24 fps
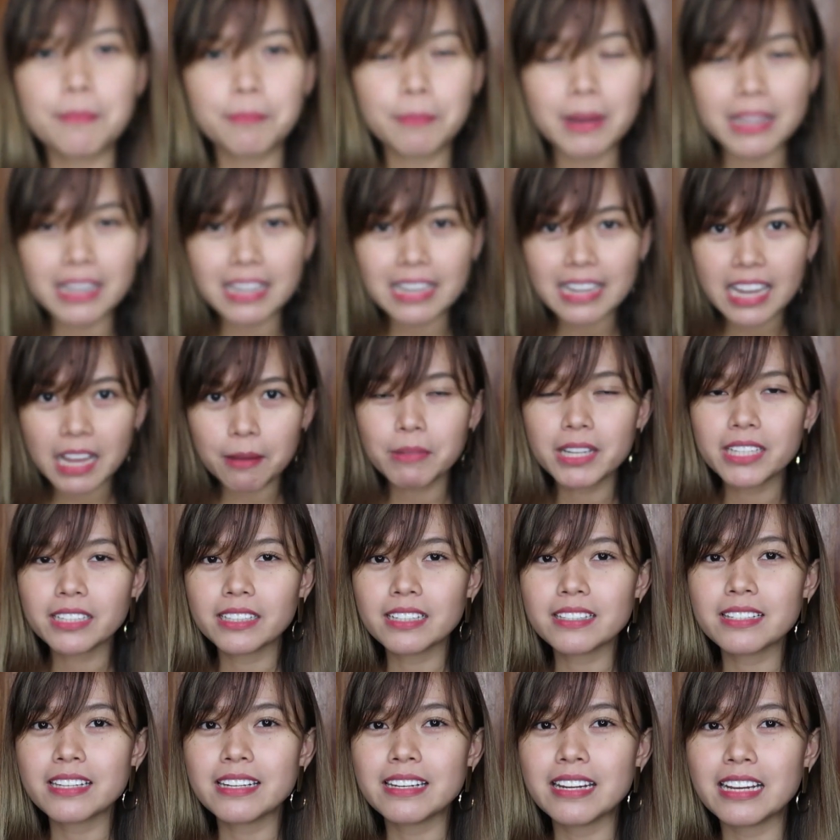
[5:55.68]

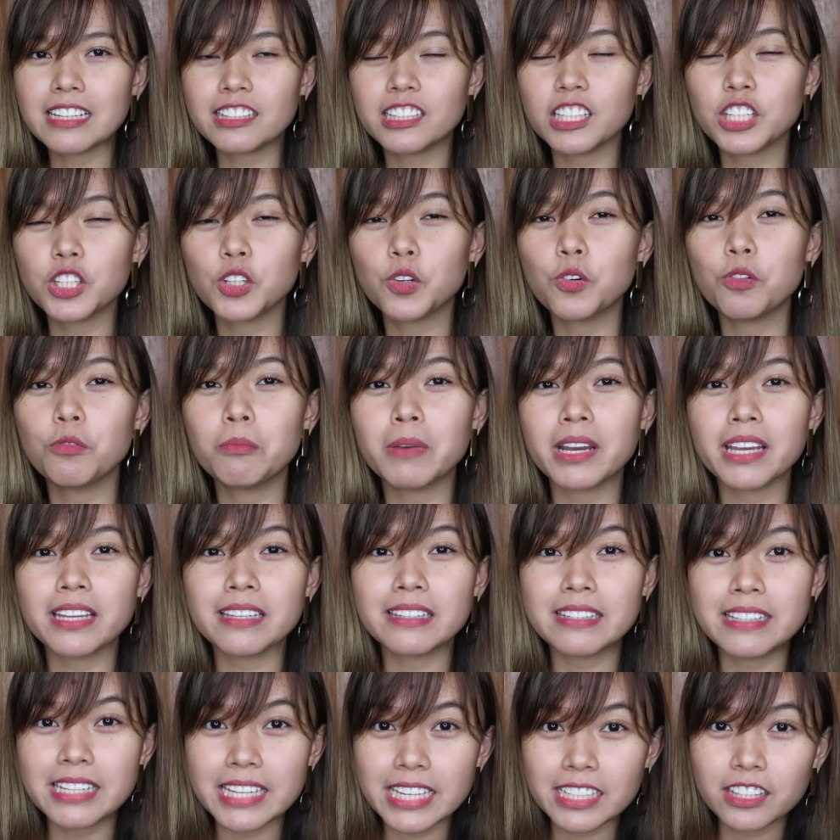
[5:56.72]
malalaman kasi natin kung
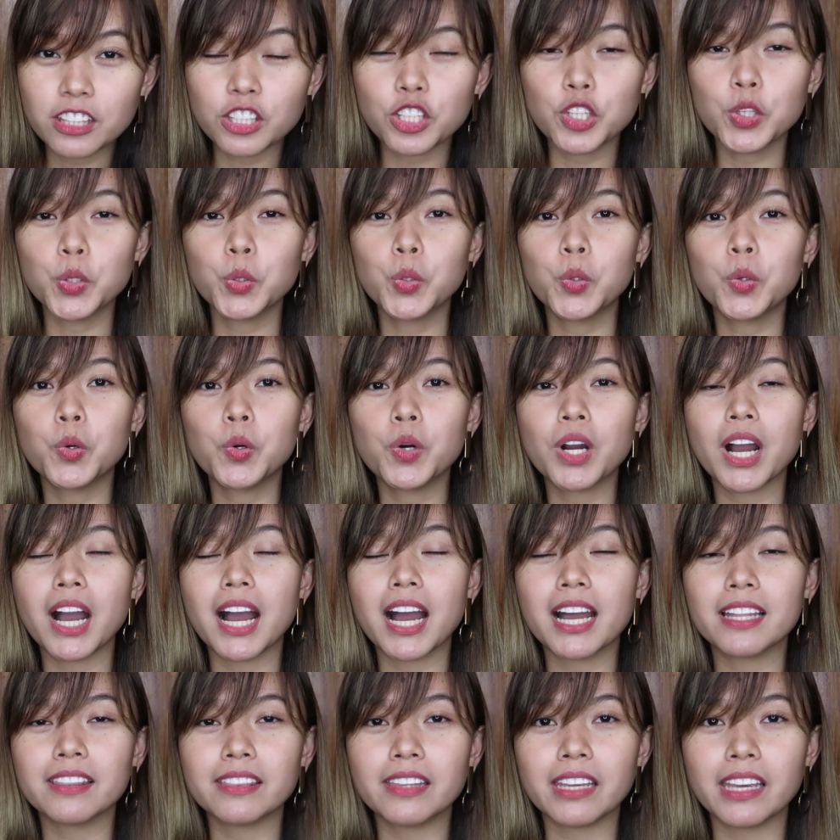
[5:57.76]
may deep yung
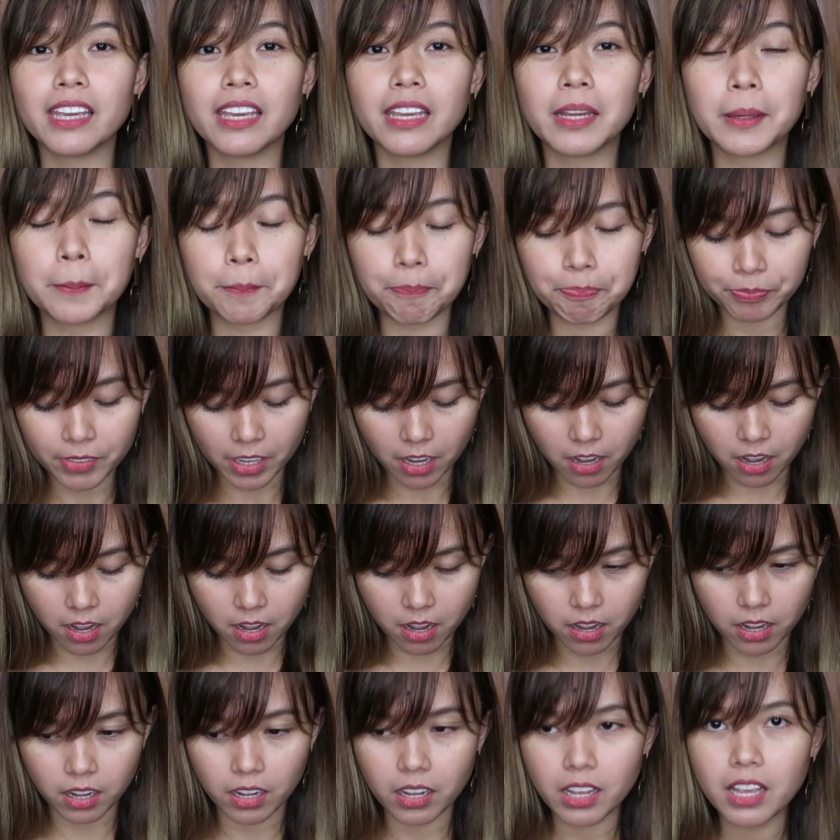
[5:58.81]
ating
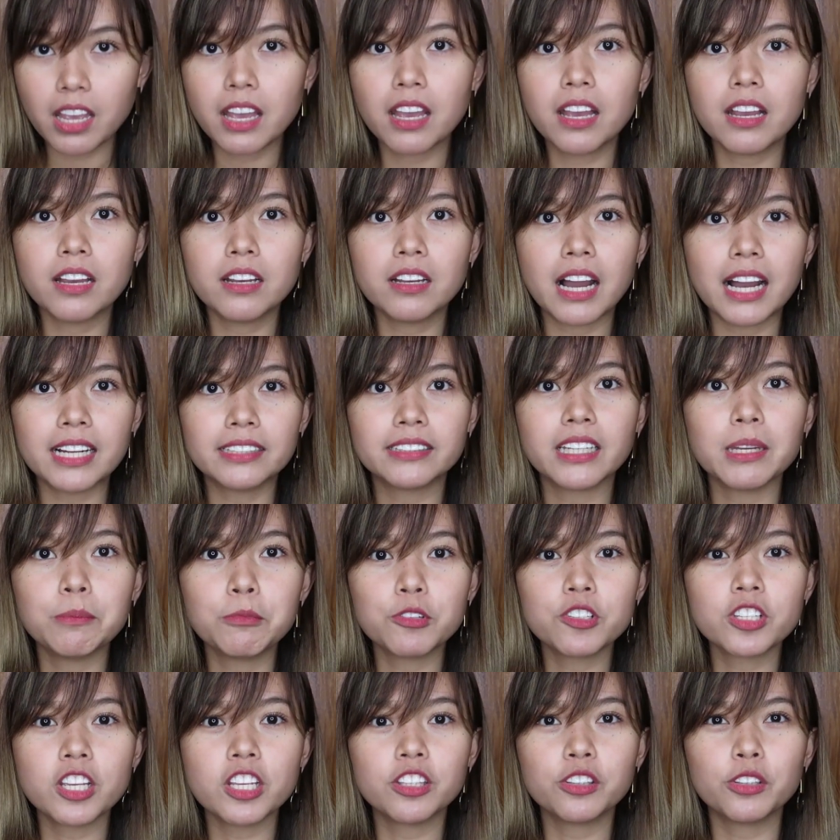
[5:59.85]
uh,
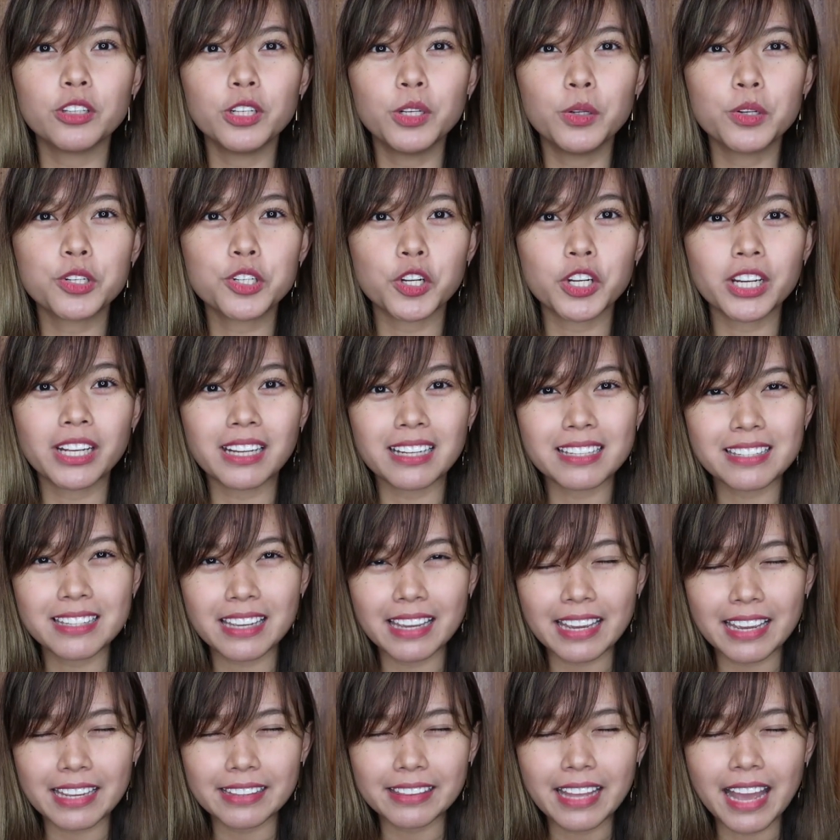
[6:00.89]
anti-mosquito lotion
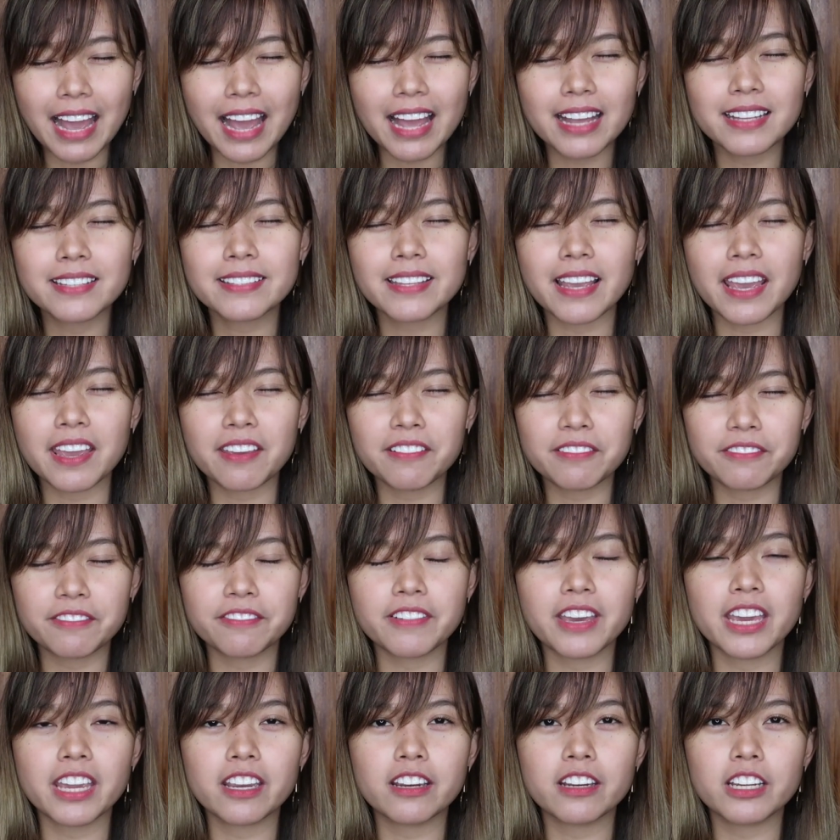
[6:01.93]
kasi it has a
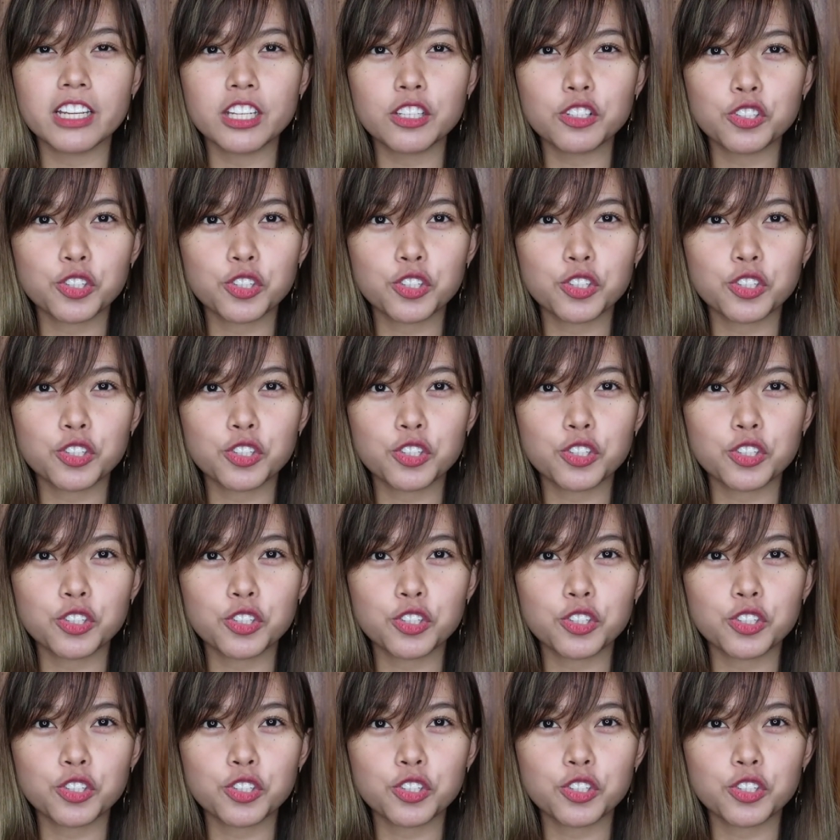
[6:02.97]
very